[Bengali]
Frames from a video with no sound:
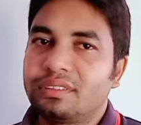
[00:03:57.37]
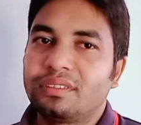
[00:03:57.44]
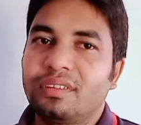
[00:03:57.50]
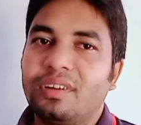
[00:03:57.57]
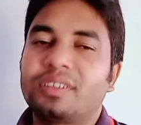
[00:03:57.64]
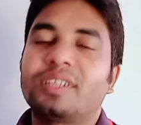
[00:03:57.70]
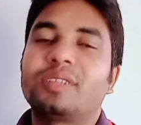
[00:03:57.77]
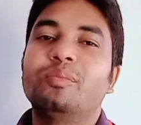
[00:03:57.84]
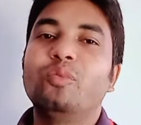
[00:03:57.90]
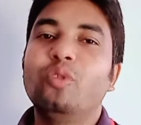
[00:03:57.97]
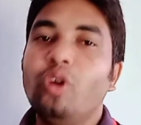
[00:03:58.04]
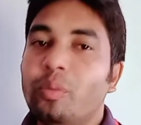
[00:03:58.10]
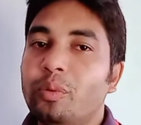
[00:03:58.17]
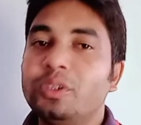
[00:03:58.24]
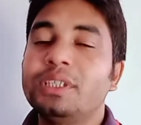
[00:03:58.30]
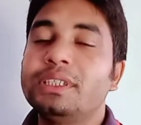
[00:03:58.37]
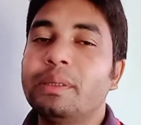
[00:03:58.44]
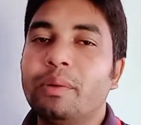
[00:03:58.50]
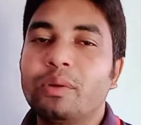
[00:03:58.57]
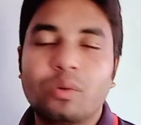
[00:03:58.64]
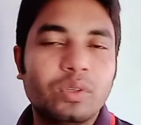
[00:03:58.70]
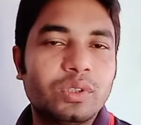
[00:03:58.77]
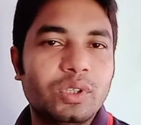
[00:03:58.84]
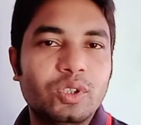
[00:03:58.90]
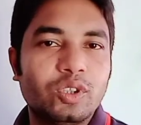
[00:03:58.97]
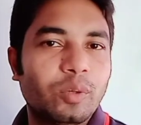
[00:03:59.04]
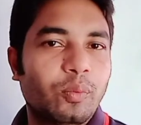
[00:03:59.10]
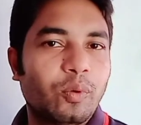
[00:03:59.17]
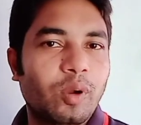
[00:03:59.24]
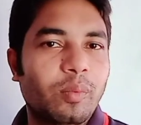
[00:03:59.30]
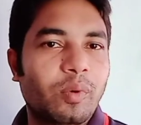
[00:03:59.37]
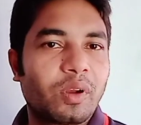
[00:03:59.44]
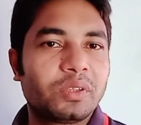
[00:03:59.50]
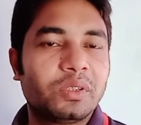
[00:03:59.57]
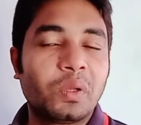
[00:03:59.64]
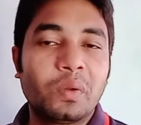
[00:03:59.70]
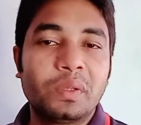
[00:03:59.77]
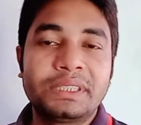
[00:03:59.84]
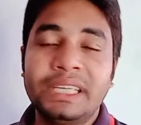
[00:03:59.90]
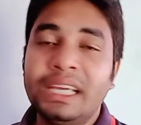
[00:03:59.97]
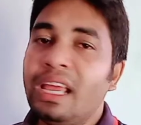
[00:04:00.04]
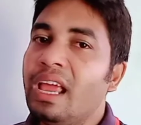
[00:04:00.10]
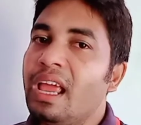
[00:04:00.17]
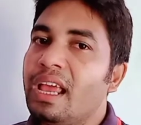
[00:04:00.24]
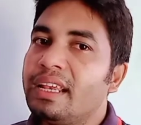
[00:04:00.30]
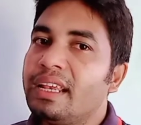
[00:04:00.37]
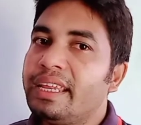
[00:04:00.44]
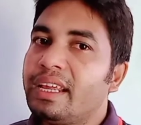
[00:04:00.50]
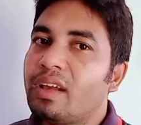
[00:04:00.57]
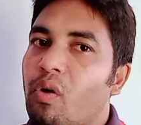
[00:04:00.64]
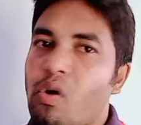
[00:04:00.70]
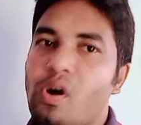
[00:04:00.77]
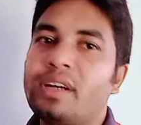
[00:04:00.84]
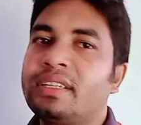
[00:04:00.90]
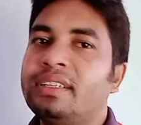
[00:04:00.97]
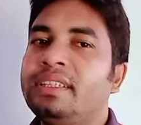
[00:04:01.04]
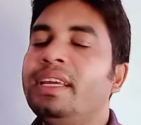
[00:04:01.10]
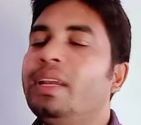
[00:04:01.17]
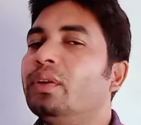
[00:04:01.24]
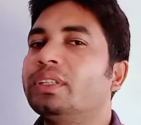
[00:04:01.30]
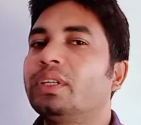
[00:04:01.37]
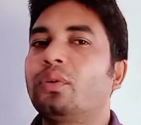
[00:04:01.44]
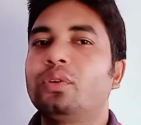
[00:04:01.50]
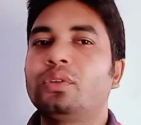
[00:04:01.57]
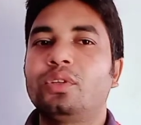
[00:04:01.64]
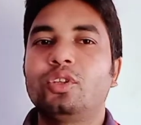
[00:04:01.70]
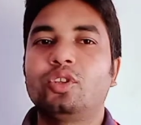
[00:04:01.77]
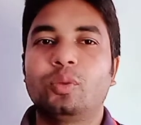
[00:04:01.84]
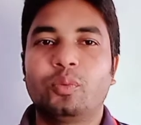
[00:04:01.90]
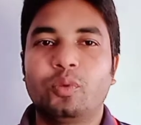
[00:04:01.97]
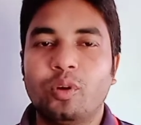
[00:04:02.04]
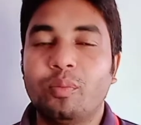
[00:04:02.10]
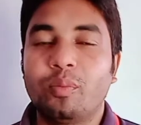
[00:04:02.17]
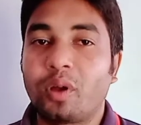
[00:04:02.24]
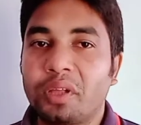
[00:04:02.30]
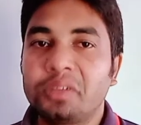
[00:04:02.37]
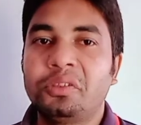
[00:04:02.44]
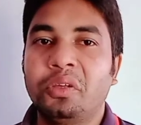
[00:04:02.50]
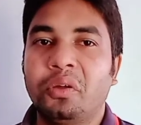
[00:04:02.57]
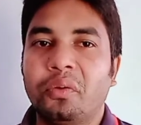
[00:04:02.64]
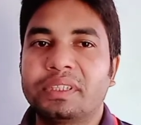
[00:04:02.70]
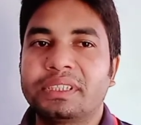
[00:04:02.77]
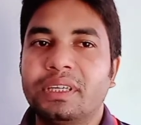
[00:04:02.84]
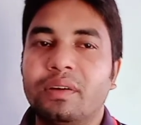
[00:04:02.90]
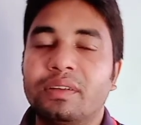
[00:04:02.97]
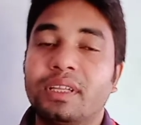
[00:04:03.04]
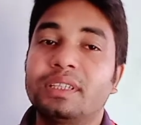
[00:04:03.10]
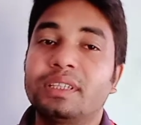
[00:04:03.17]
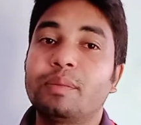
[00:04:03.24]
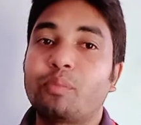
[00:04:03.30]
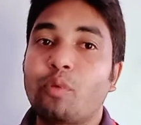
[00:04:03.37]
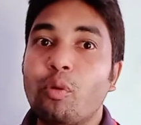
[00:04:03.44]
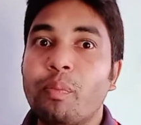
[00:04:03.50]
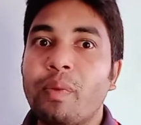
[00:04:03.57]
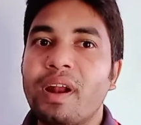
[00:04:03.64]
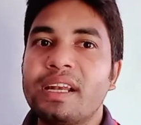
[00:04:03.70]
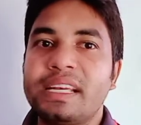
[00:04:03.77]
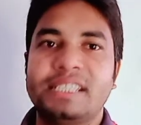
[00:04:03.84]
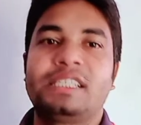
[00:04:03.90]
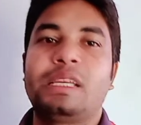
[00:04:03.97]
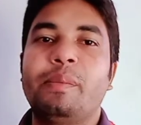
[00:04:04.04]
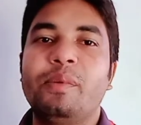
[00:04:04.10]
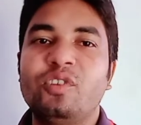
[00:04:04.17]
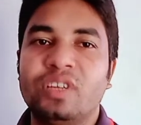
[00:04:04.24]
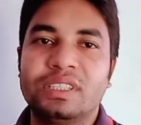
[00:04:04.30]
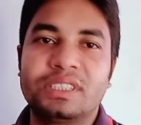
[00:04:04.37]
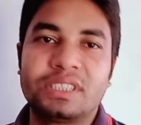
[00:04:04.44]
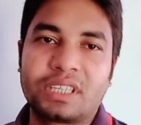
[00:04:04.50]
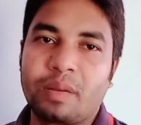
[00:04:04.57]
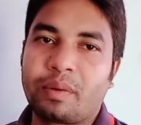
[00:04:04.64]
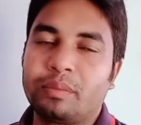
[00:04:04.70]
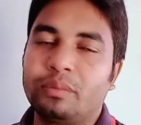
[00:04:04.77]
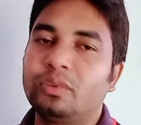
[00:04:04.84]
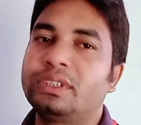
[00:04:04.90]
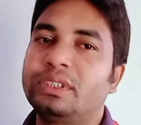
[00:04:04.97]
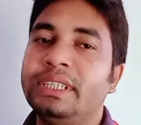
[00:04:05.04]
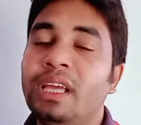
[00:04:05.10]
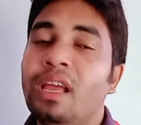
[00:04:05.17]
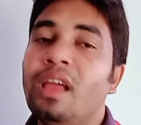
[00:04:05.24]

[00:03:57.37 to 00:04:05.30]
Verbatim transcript: অর্থাৎ মূল্যবোধের যেমন কর্তৃত্বপূর্ণ বরাদ্দ রয়েছে ঠিক অর্থেরও যে কর্তৃত্বপূর্ণ বরাদ্দ রয়েছে অর্থাৎ যে প্রপার ডিস্ট্রিবিউশন যেটা আমরা বলছি